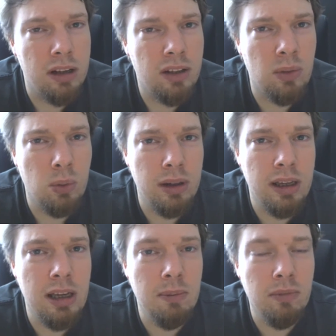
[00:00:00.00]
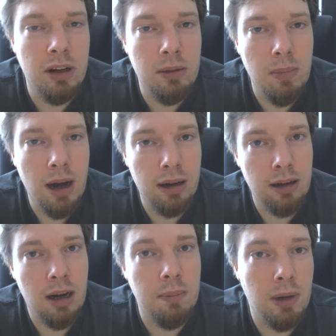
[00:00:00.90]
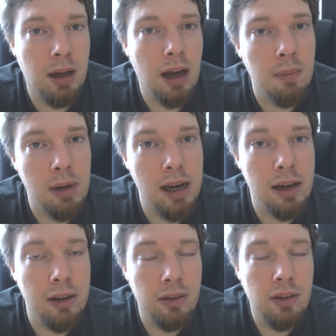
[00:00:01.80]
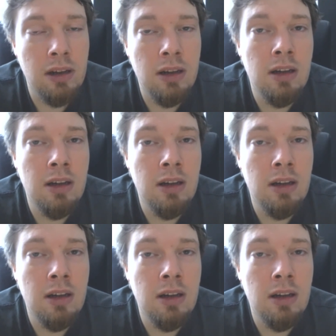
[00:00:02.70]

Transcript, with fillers: nicht so gegeben, weil Magen-Darm-Kram leer ist.